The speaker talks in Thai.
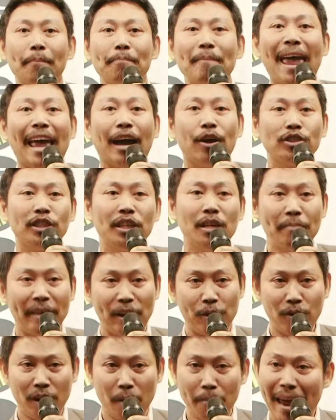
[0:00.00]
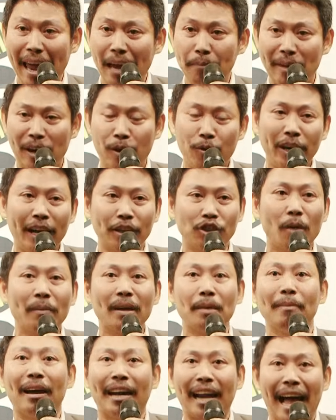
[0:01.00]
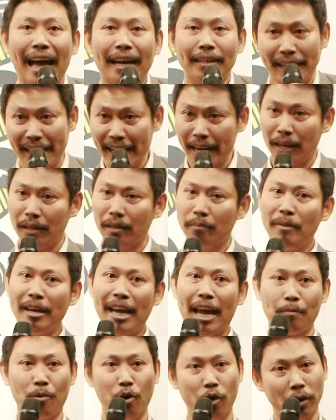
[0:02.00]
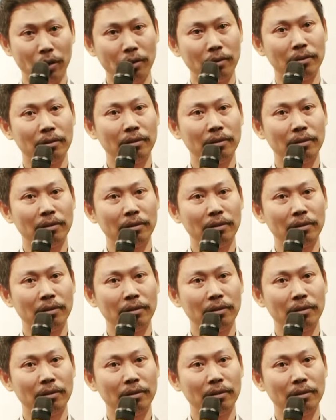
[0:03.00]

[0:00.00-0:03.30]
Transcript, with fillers: แม่เขาชื่อมิ้วแล้วแม่มิ้วเนี่ยชอบกินมาระนี่มีเหตุผล